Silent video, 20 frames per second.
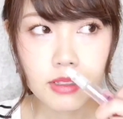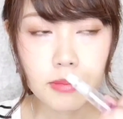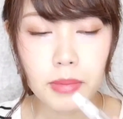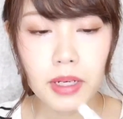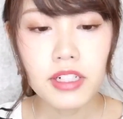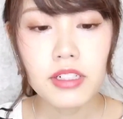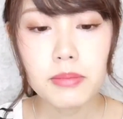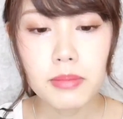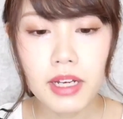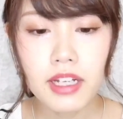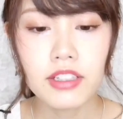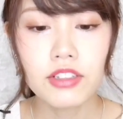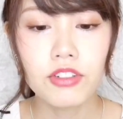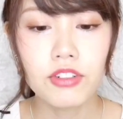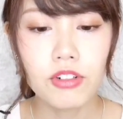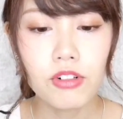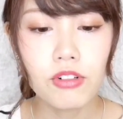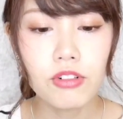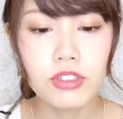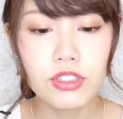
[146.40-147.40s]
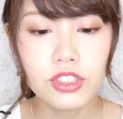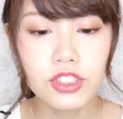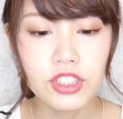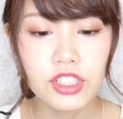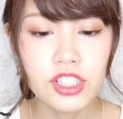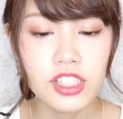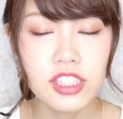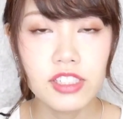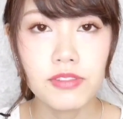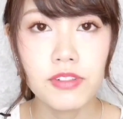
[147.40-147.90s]
バルマンの香
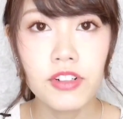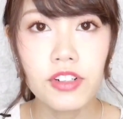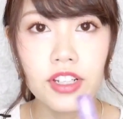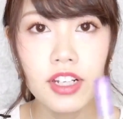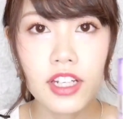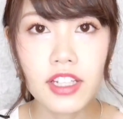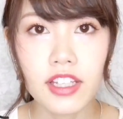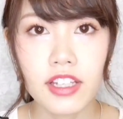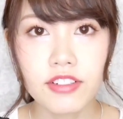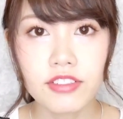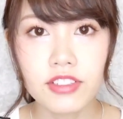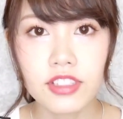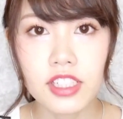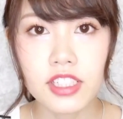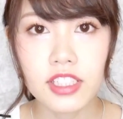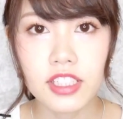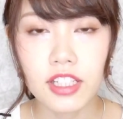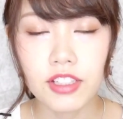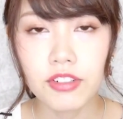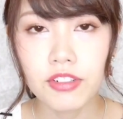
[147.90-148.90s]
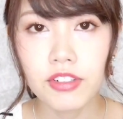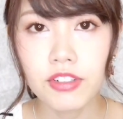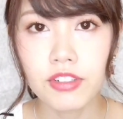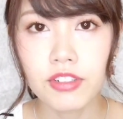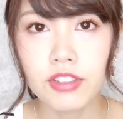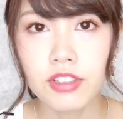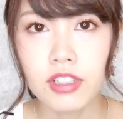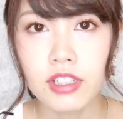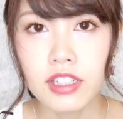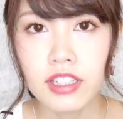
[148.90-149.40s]
水を入れてるんですけ
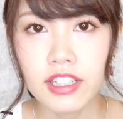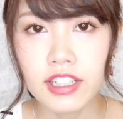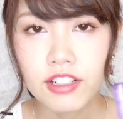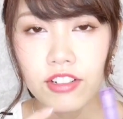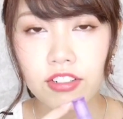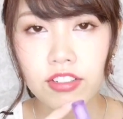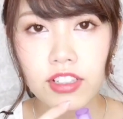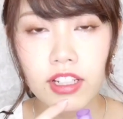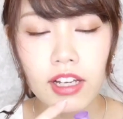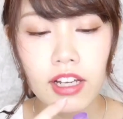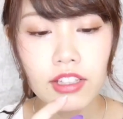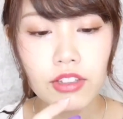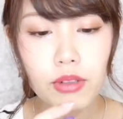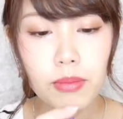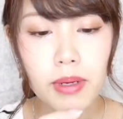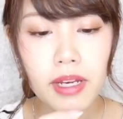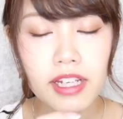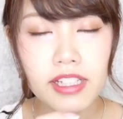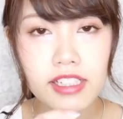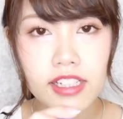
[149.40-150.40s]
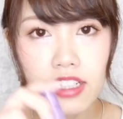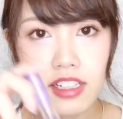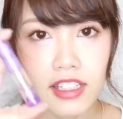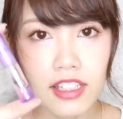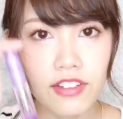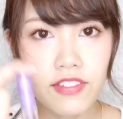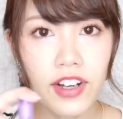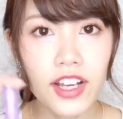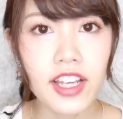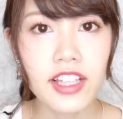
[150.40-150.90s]
どいろんなアトマイザー
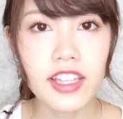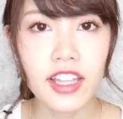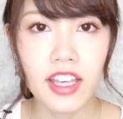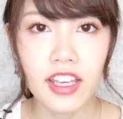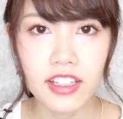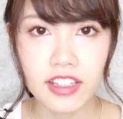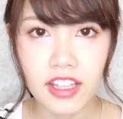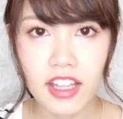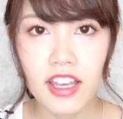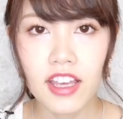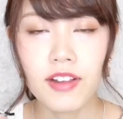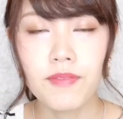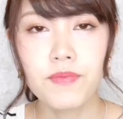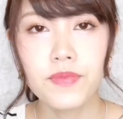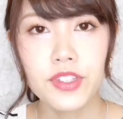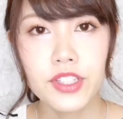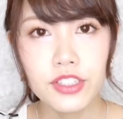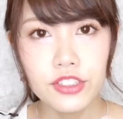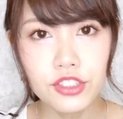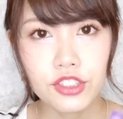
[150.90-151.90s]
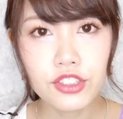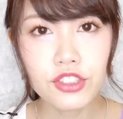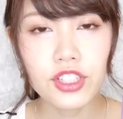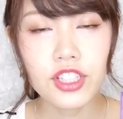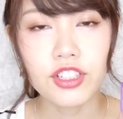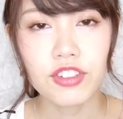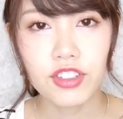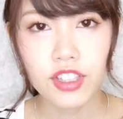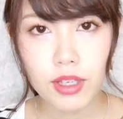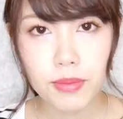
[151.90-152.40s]
に分けていてその
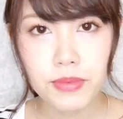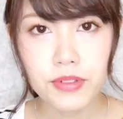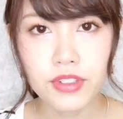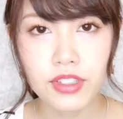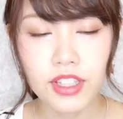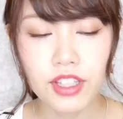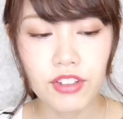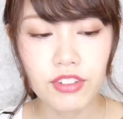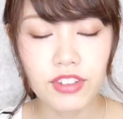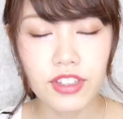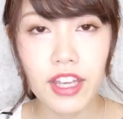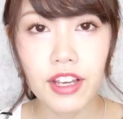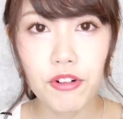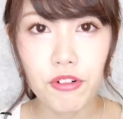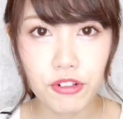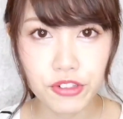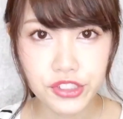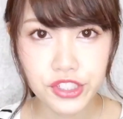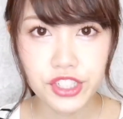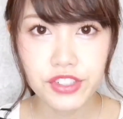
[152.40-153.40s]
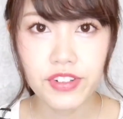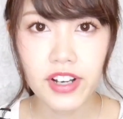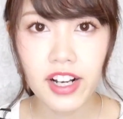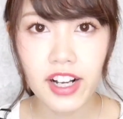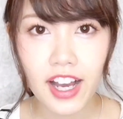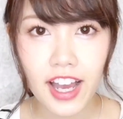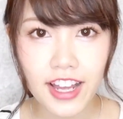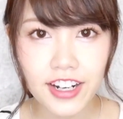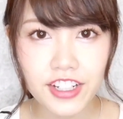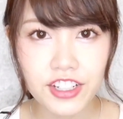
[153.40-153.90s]
時の気分によって香水は
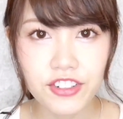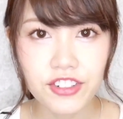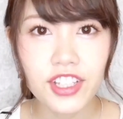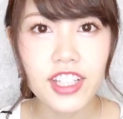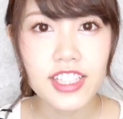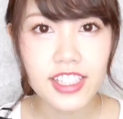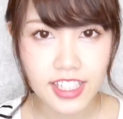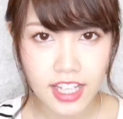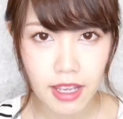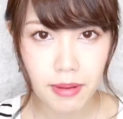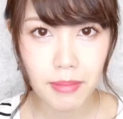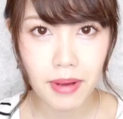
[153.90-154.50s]
変えるようにしてい